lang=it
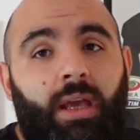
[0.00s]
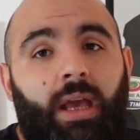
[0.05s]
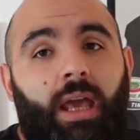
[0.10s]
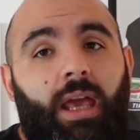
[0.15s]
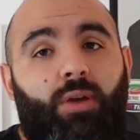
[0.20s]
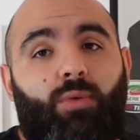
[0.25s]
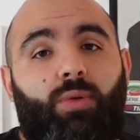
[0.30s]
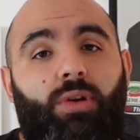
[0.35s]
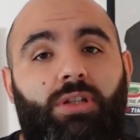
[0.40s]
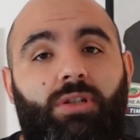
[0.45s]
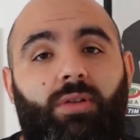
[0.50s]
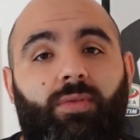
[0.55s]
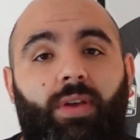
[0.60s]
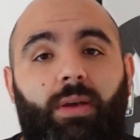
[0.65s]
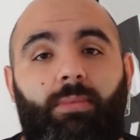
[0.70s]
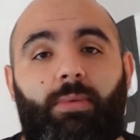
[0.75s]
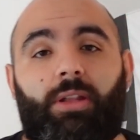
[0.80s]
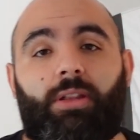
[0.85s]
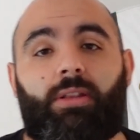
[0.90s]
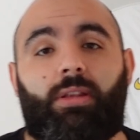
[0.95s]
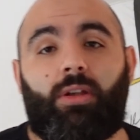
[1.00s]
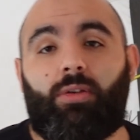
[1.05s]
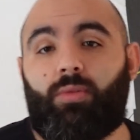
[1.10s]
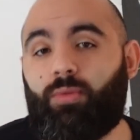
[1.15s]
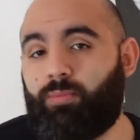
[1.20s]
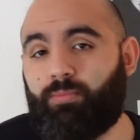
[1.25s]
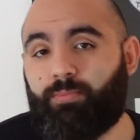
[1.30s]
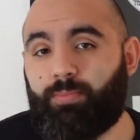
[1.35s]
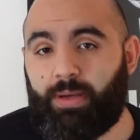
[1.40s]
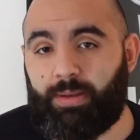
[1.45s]
e questo ovviamente
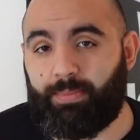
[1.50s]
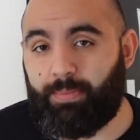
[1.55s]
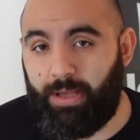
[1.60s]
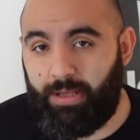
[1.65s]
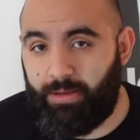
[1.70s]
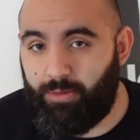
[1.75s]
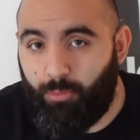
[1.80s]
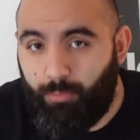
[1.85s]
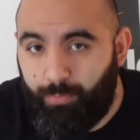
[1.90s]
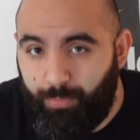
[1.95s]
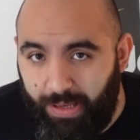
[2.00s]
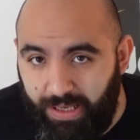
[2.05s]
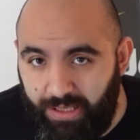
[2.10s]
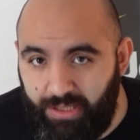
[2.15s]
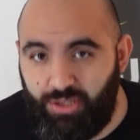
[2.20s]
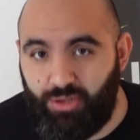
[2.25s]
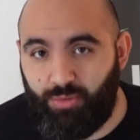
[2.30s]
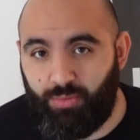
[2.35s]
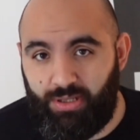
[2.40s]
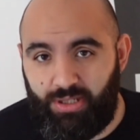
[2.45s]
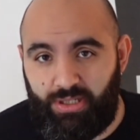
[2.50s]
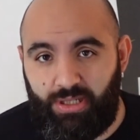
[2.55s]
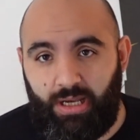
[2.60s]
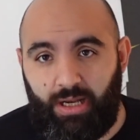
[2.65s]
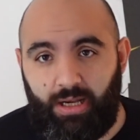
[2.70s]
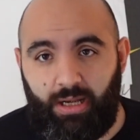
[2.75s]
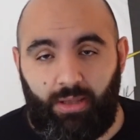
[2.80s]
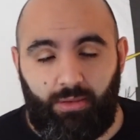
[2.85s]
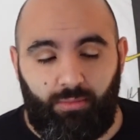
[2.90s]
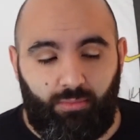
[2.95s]
non, non penso che sia
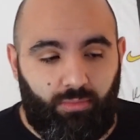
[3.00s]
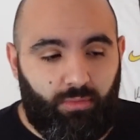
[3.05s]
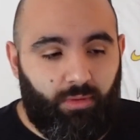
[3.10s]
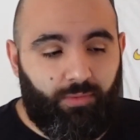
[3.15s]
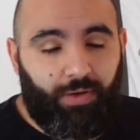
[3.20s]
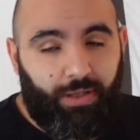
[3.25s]
accaduto.